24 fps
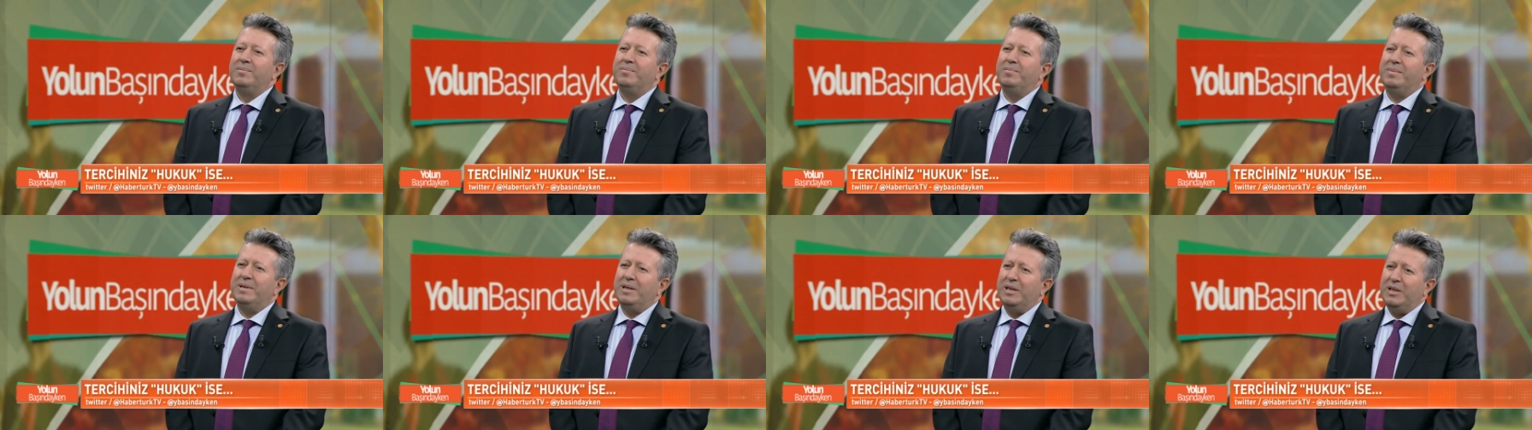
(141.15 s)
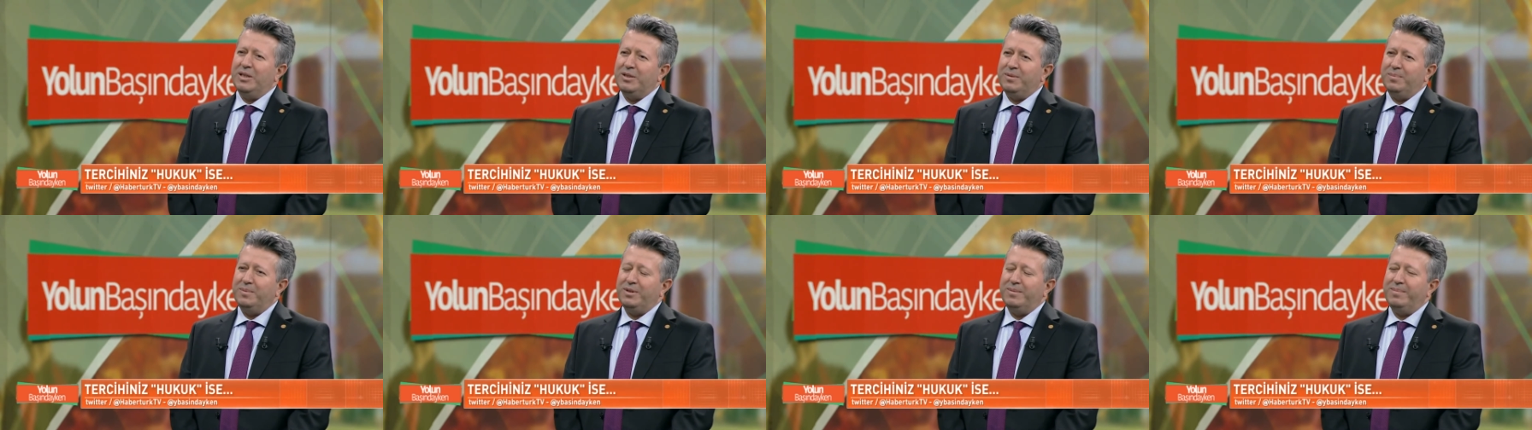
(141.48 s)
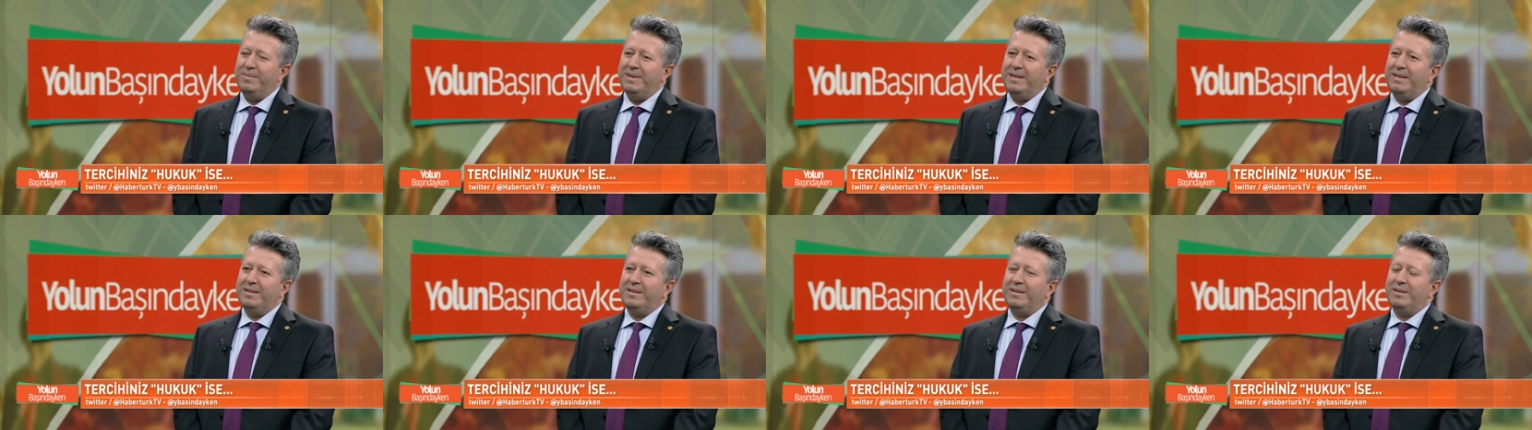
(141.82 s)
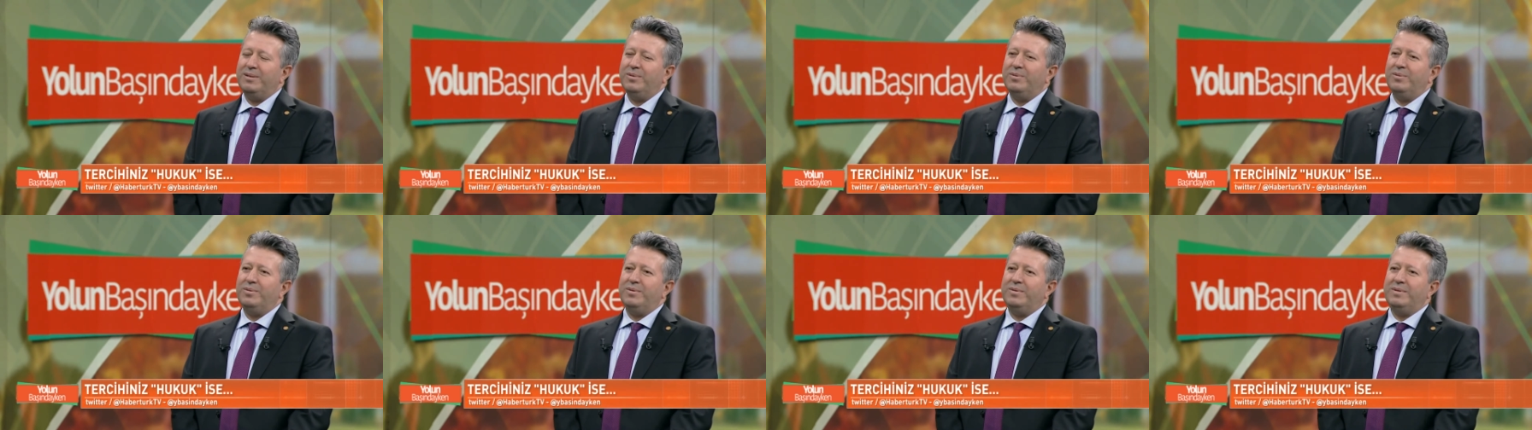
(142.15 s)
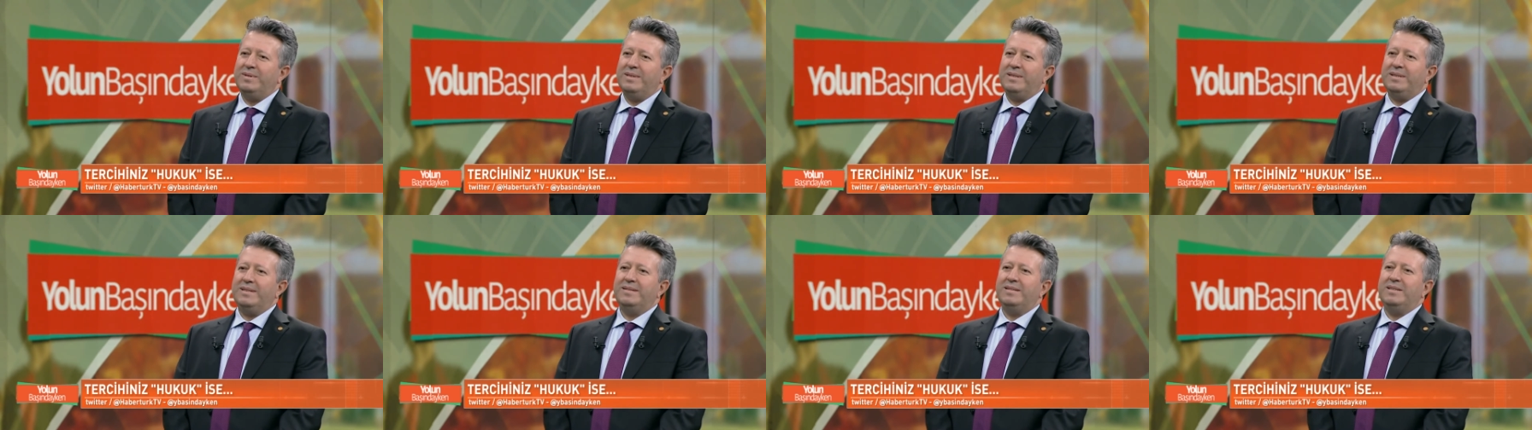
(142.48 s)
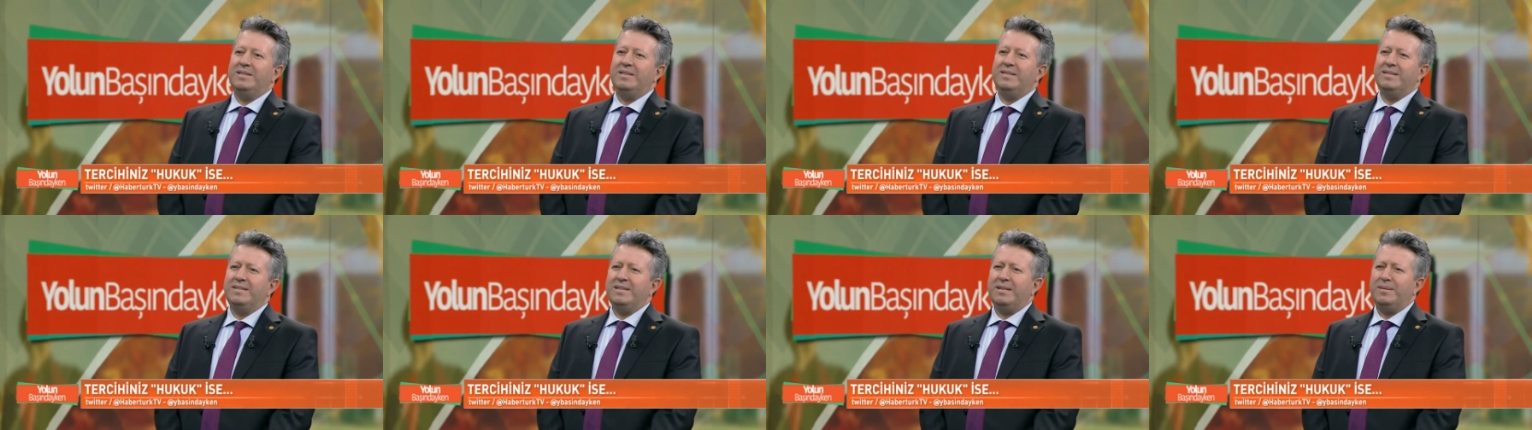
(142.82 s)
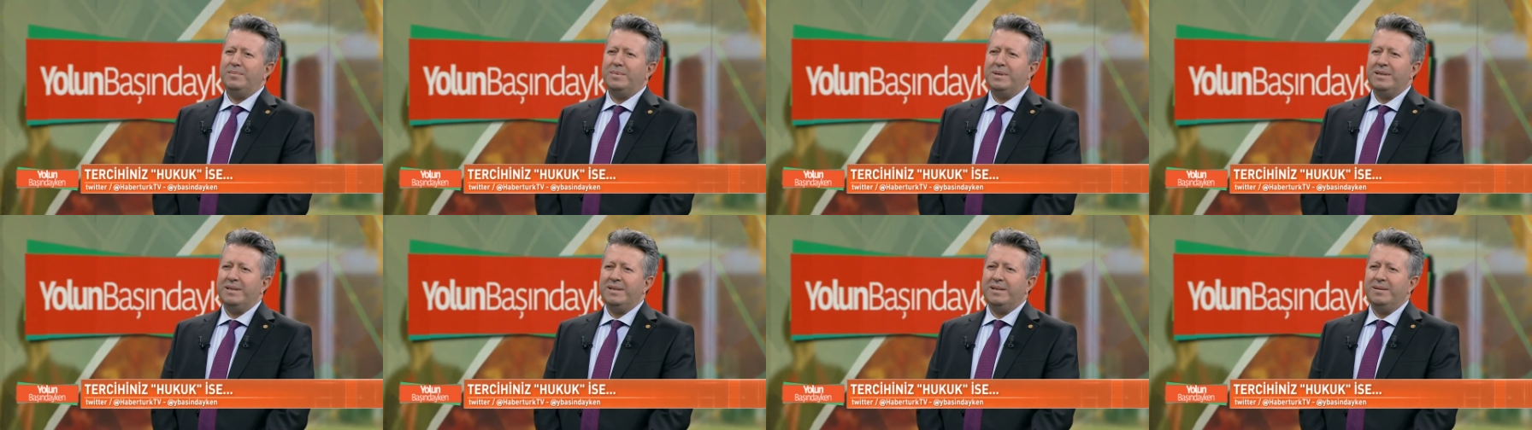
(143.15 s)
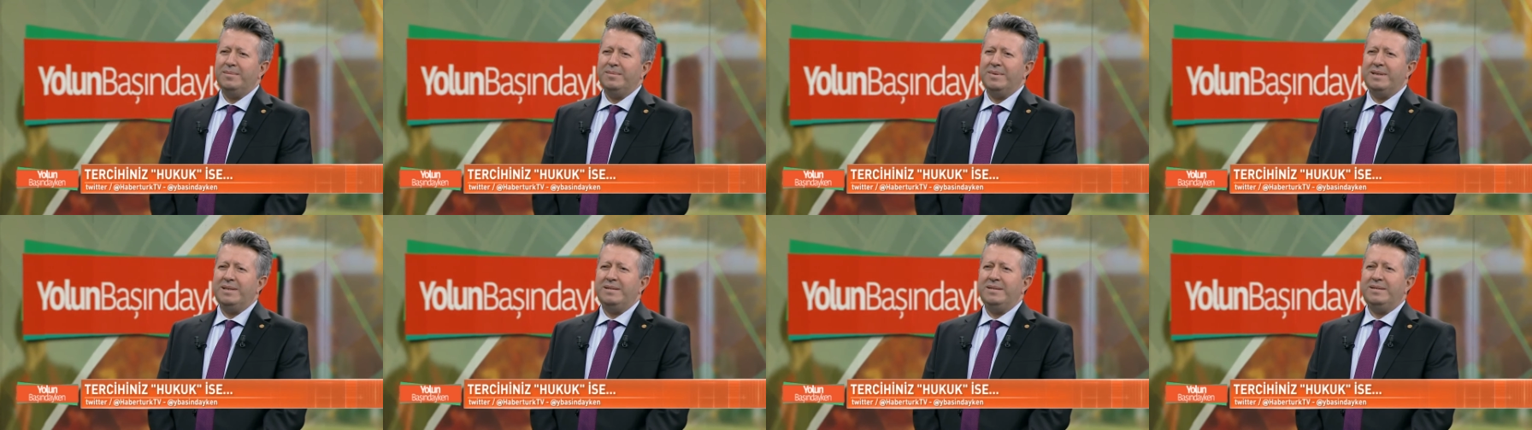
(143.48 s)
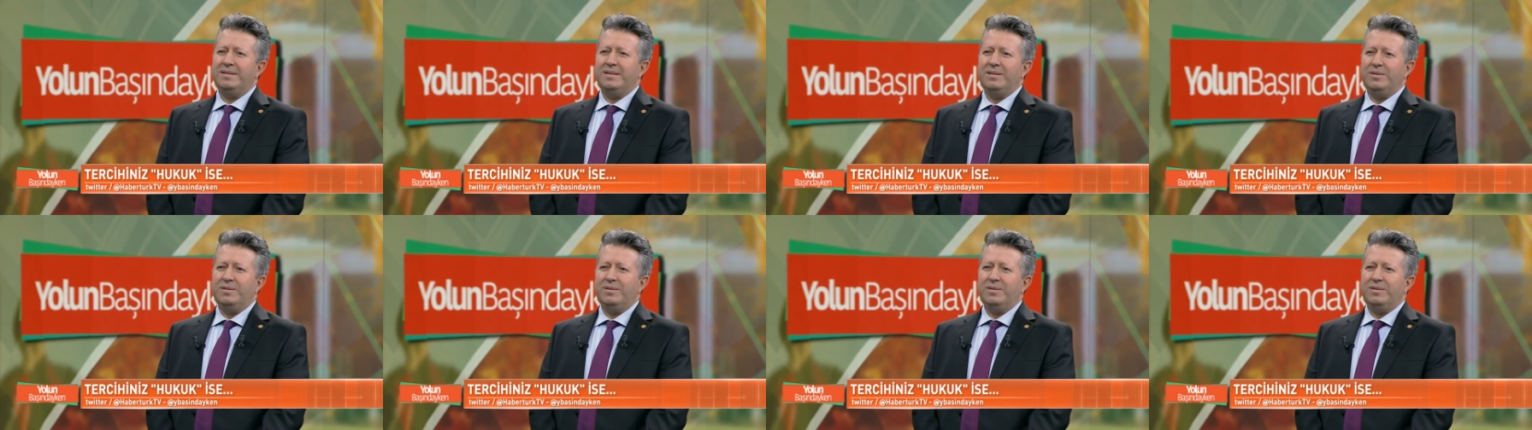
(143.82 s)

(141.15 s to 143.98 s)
Birleşmiş Milletler Uluslararası Ceza Mahkemeleri